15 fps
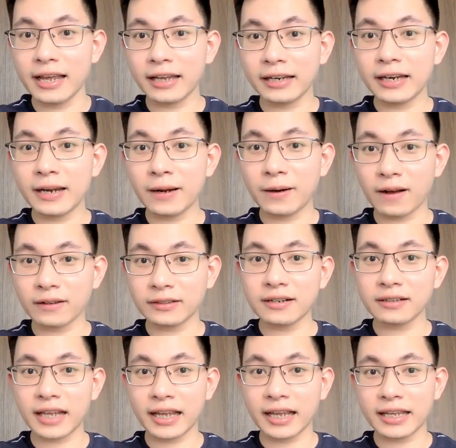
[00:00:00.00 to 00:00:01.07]
Điều đó sẽ được
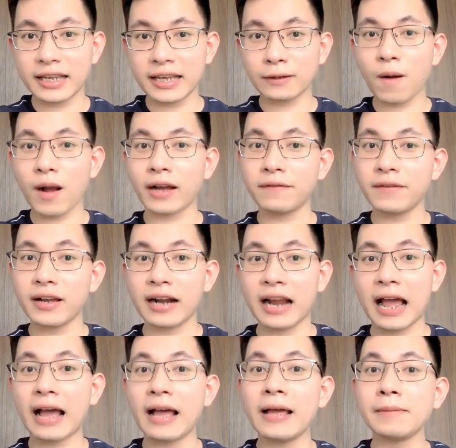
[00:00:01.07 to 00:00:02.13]
thể hiện qua cái việc
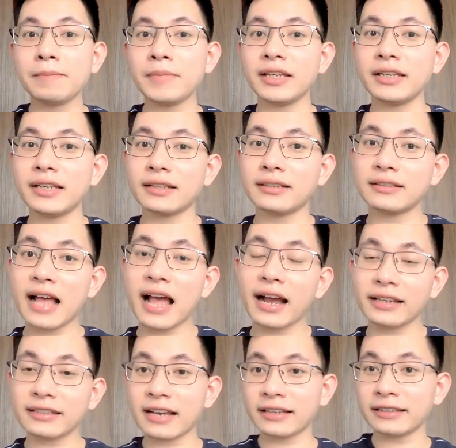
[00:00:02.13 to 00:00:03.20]
là Mị nhận ra cái
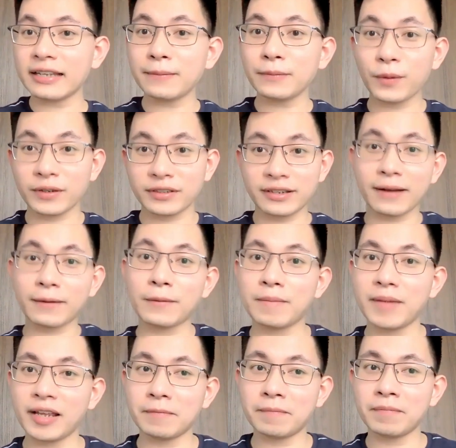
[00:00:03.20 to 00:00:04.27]
trái tim tuổi trẻ của
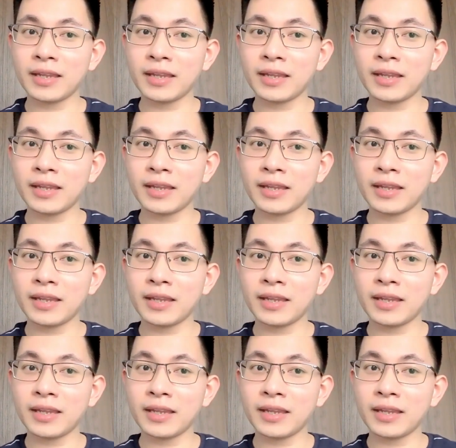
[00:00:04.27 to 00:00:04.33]
mình.